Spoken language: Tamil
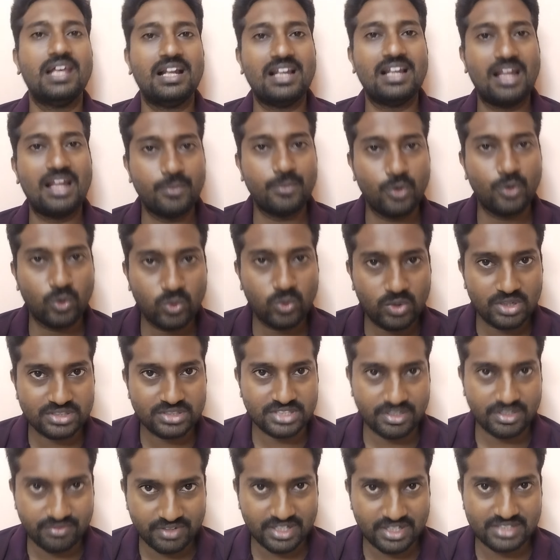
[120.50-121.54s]
எல்லாமே உங்களோட
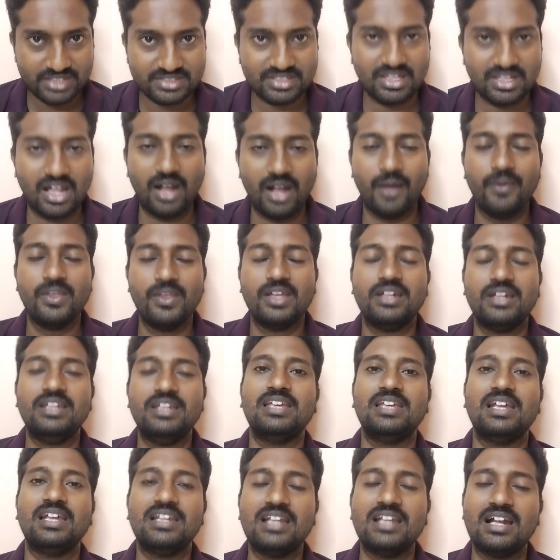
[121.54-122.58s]
சர்டிஃபிகேட்ஸ் தான்
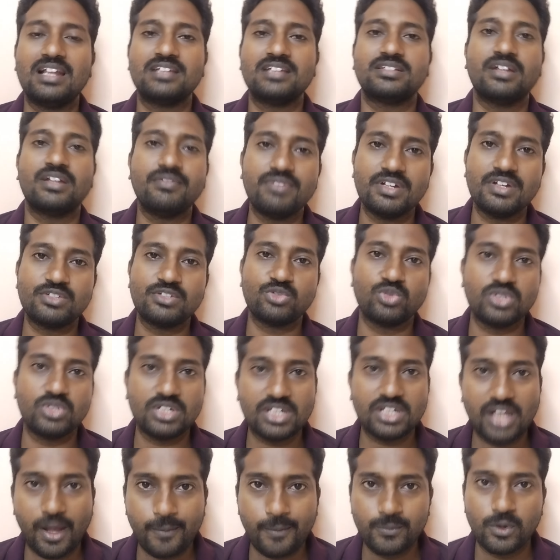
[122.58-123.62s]
நீங்கள் என்னென்ன சர்டிஃபிகேட்ஸ் வந்து
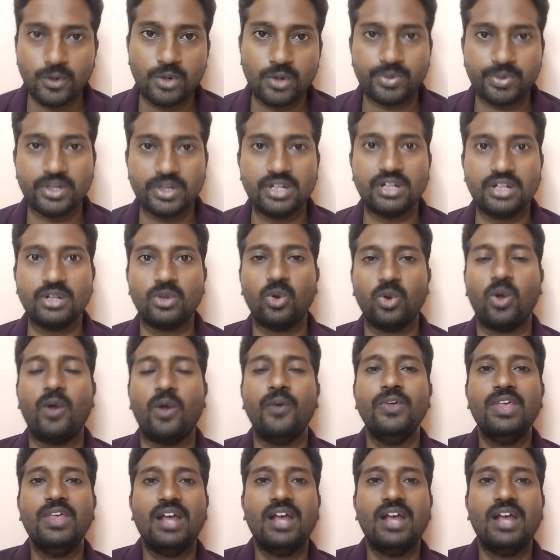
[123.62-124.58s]
நீங்கள் அப்லோட் பண்ணியிருக்கீங்களோ